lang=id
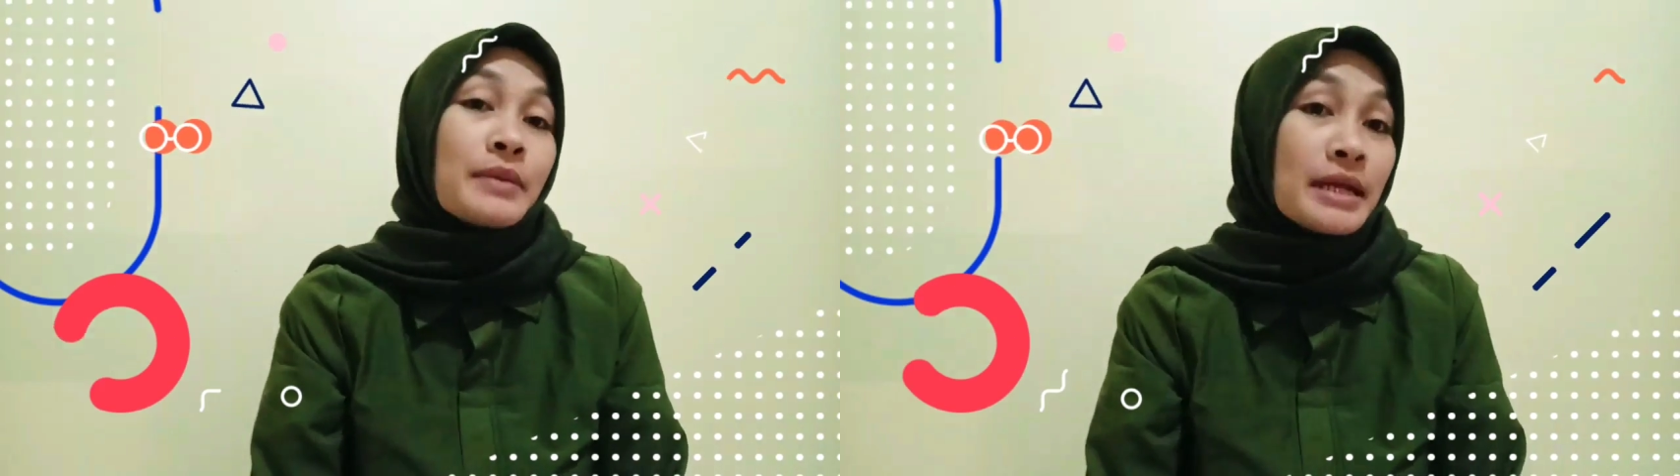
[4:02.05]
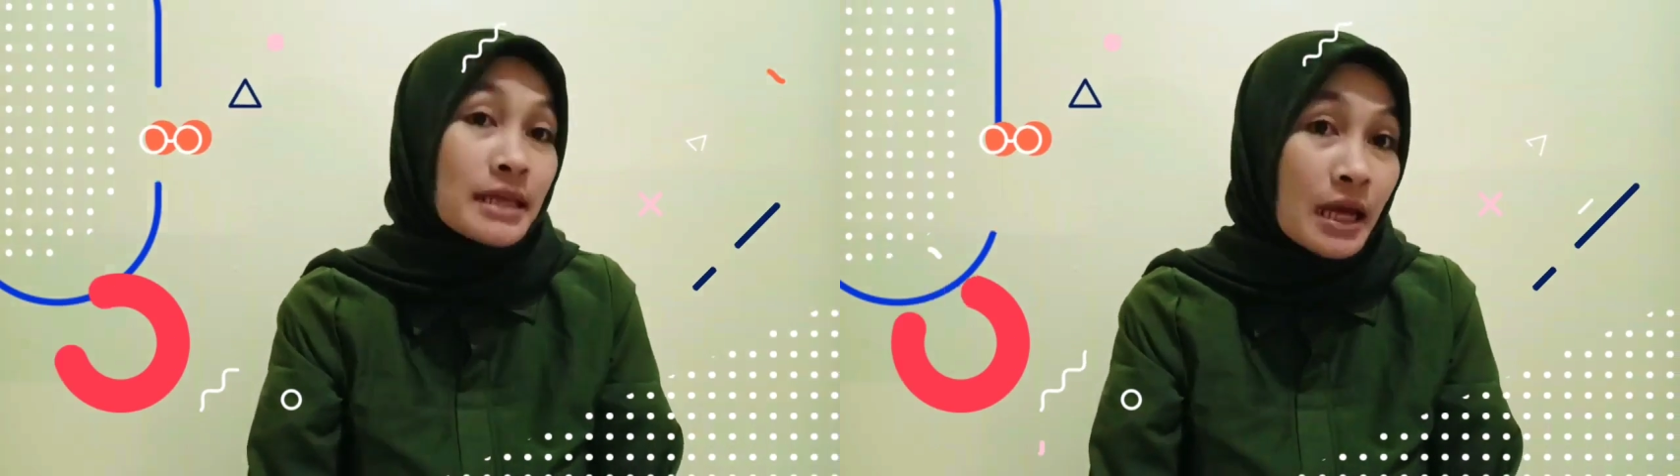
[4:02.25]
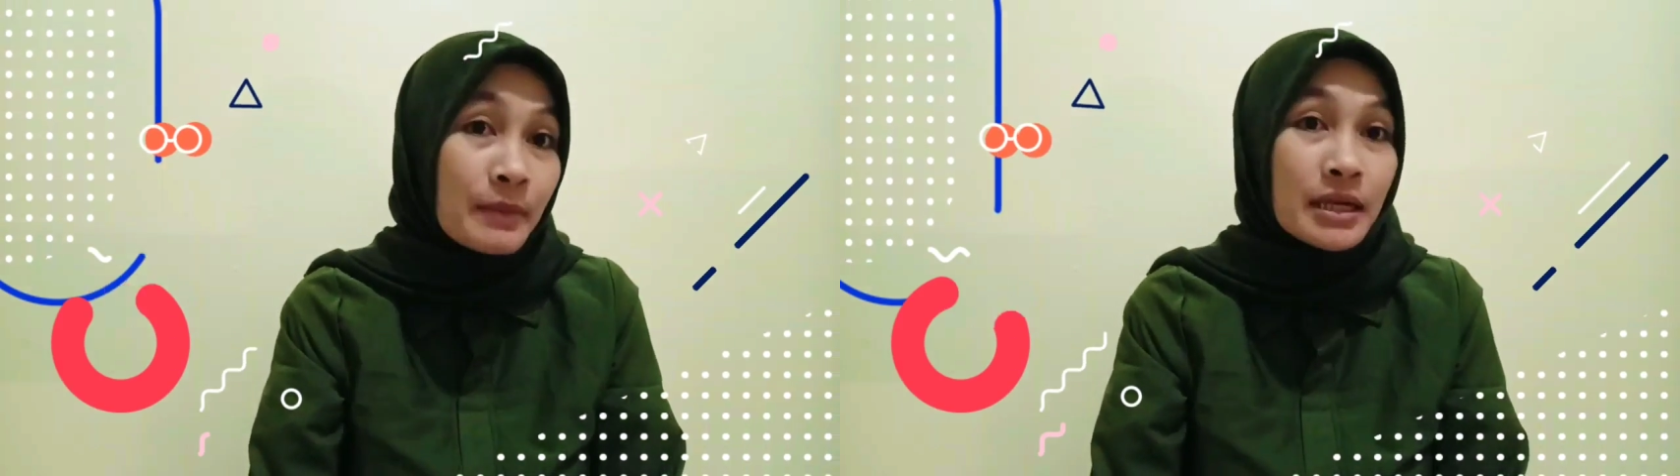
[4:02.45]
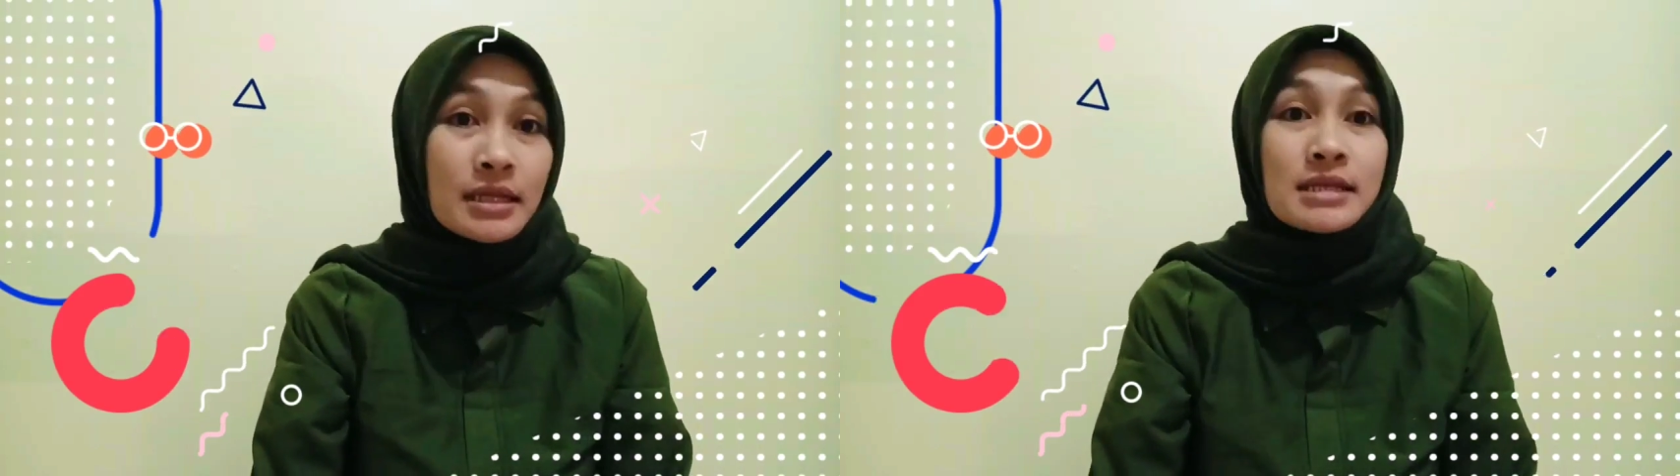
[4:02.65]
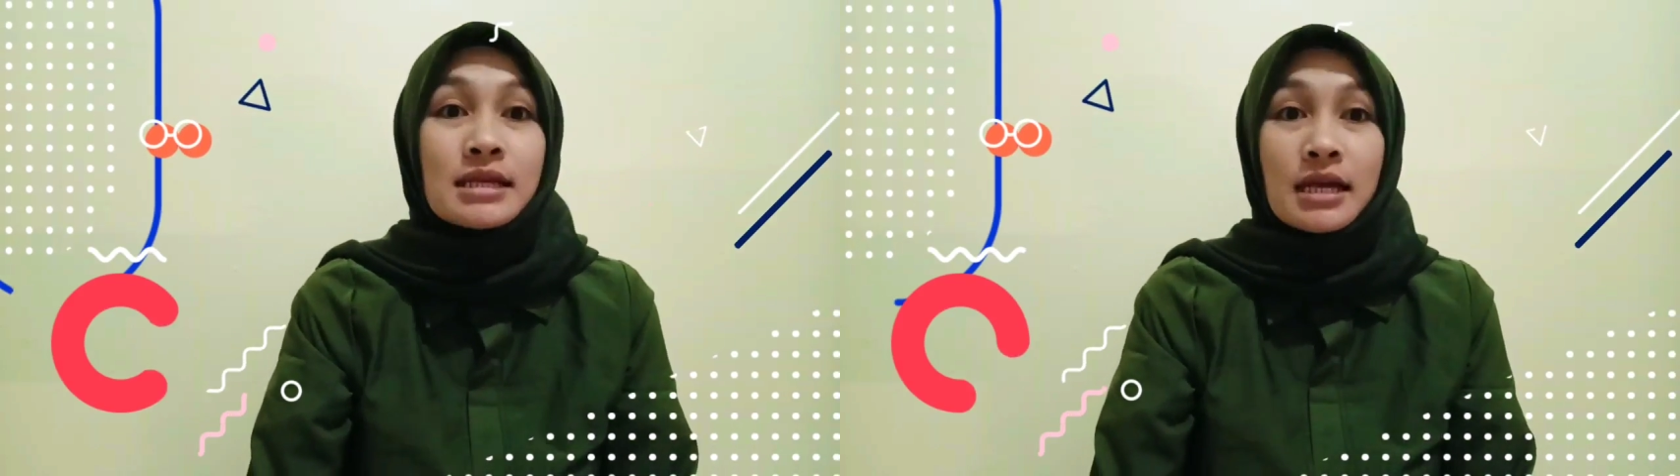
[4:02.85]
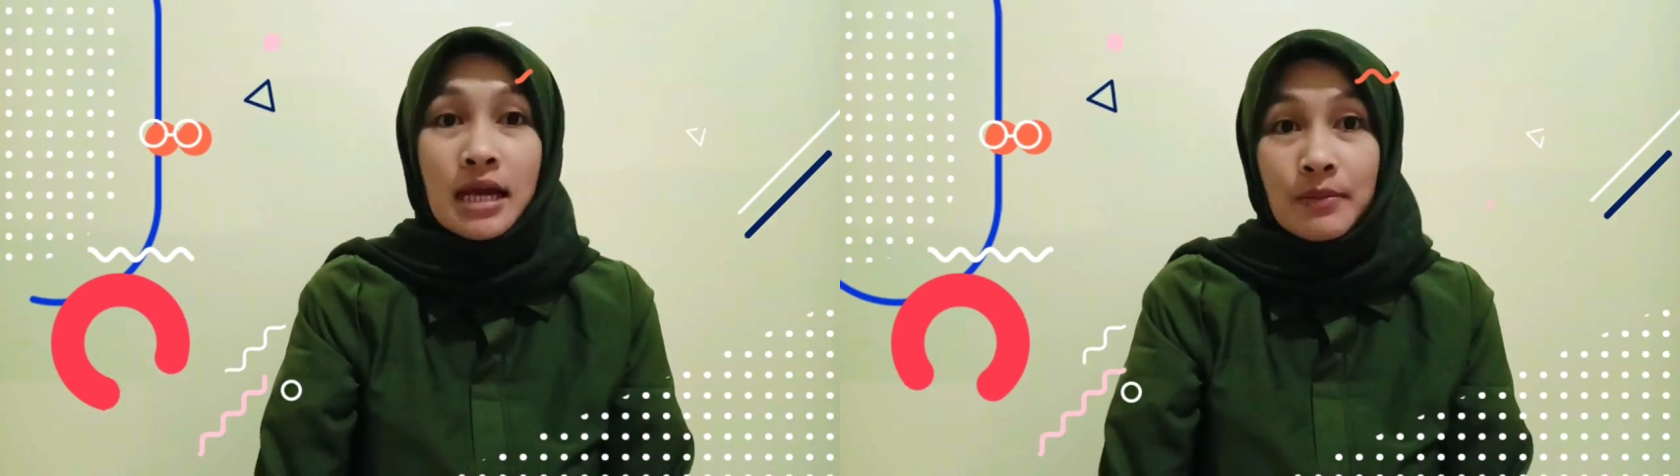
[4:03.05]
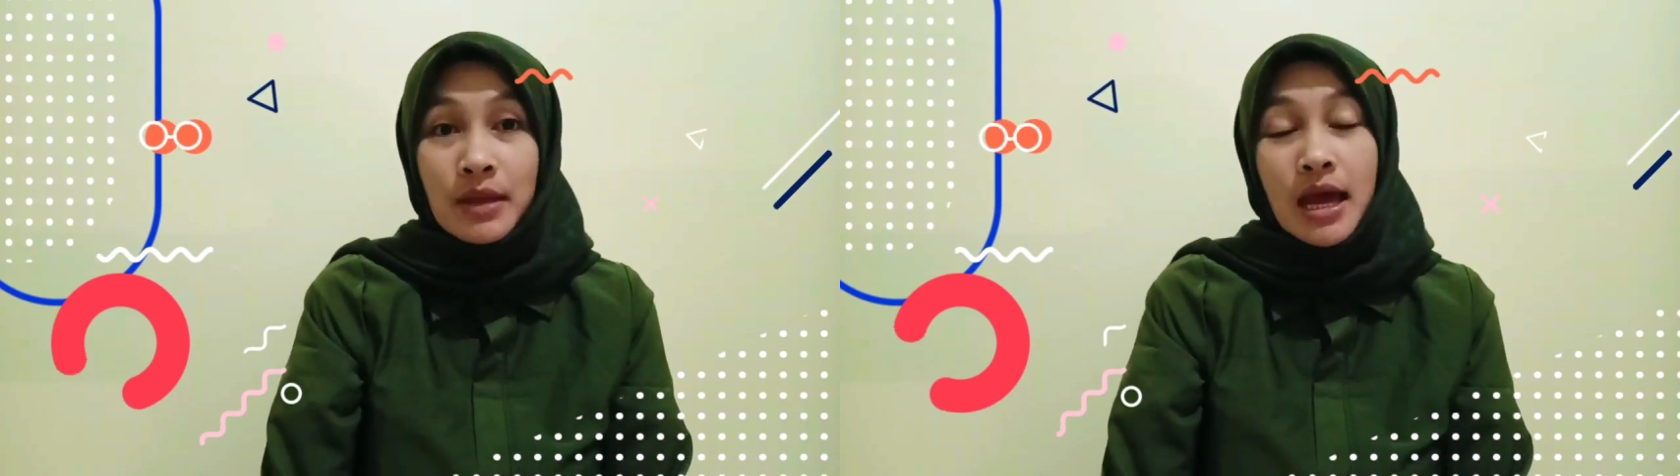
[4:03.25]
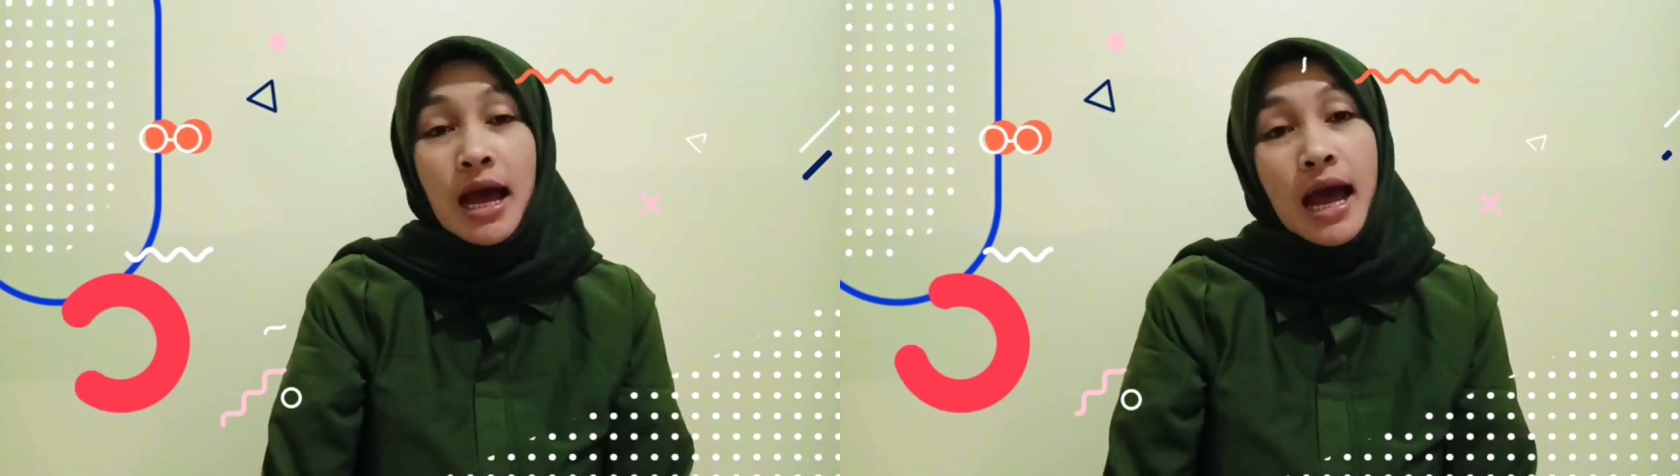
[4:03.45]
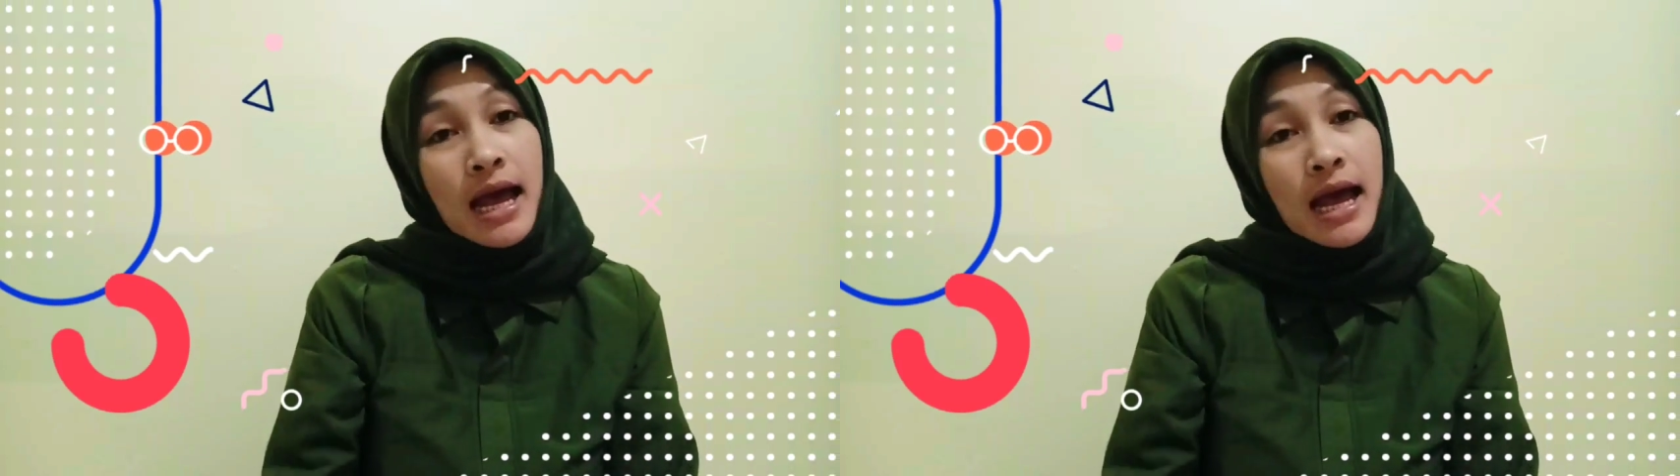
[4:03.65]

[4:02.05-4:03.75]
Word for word: berita-berita selengkapnya